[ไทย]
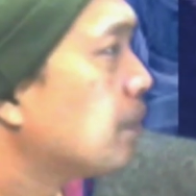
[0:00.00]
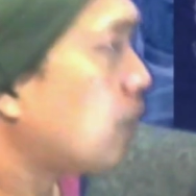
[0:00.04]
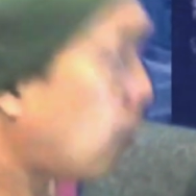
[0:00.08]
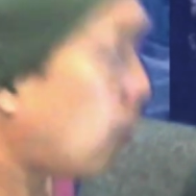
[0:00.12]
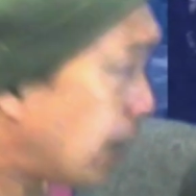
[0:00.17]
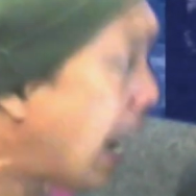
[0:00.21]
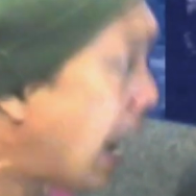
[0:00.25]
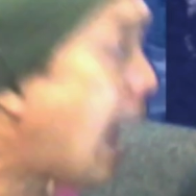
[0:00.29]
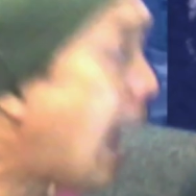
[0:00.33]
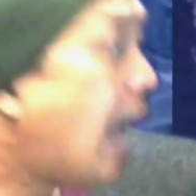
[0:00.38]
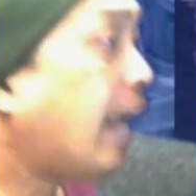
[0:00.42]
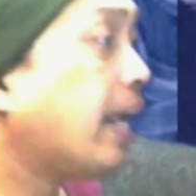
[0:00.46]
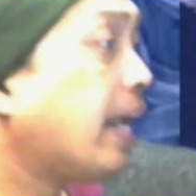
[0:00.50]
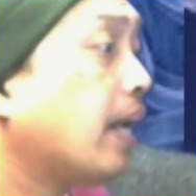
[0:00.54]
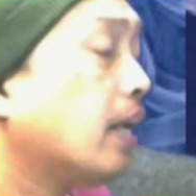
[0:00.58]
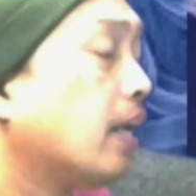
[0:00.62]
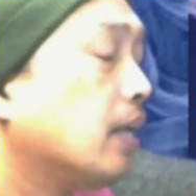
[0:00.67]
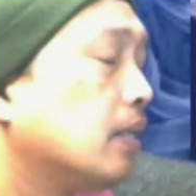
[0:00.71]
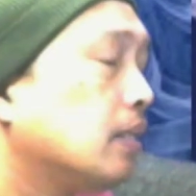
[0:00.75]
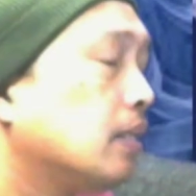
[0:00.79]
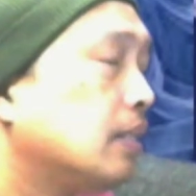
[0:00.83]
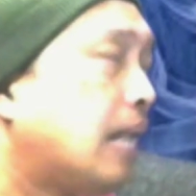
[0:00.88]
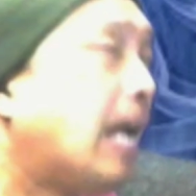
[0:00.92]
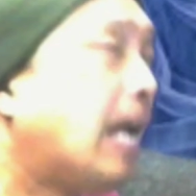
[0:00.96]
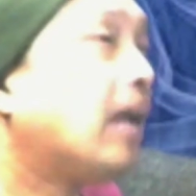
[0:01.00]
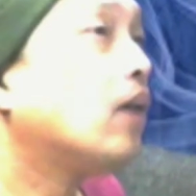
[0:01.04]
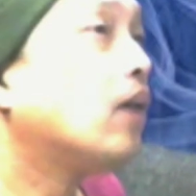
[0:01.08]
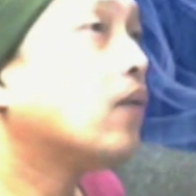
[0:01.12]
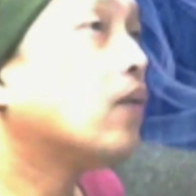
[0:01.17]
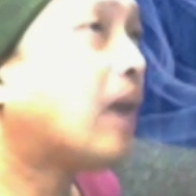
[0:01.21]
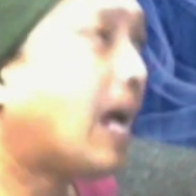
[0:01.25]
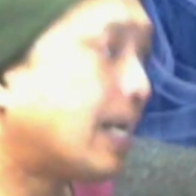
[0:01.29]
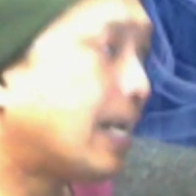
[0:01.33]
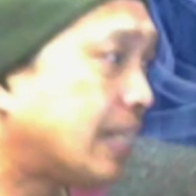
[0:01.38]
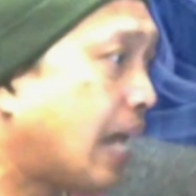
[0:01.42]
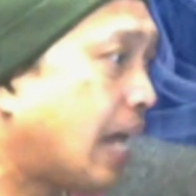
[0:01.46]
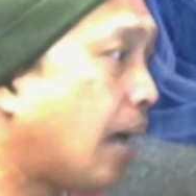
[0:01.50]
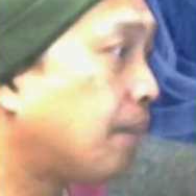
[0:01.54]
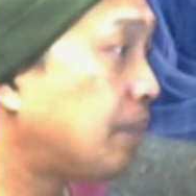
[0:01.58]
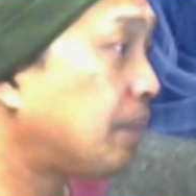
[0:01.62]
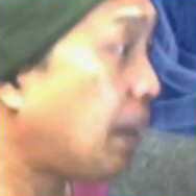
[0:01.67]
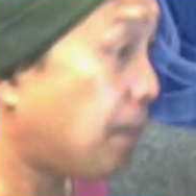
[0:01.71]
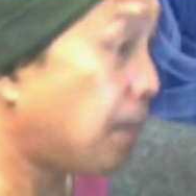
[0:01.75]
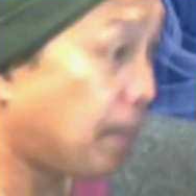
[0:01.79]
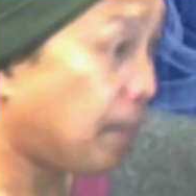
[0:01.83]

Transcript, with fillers: ก็ได้อะได้ของการทำแต่